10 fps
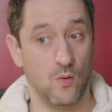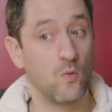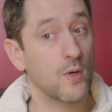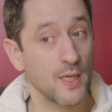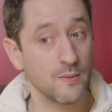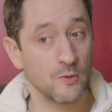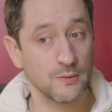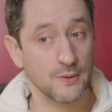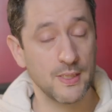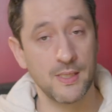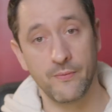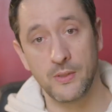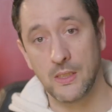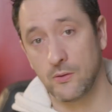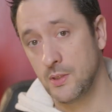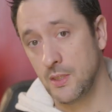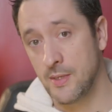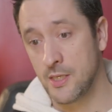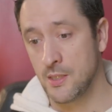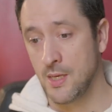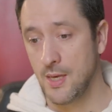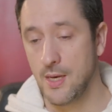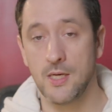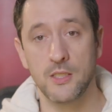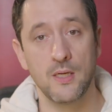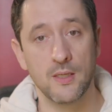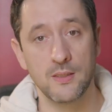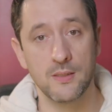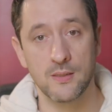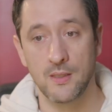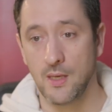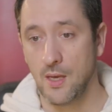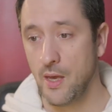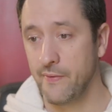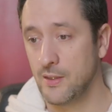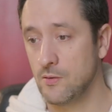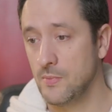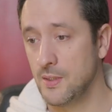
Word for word: Concrètement, ça veut dire qu'une image HDR10 avec une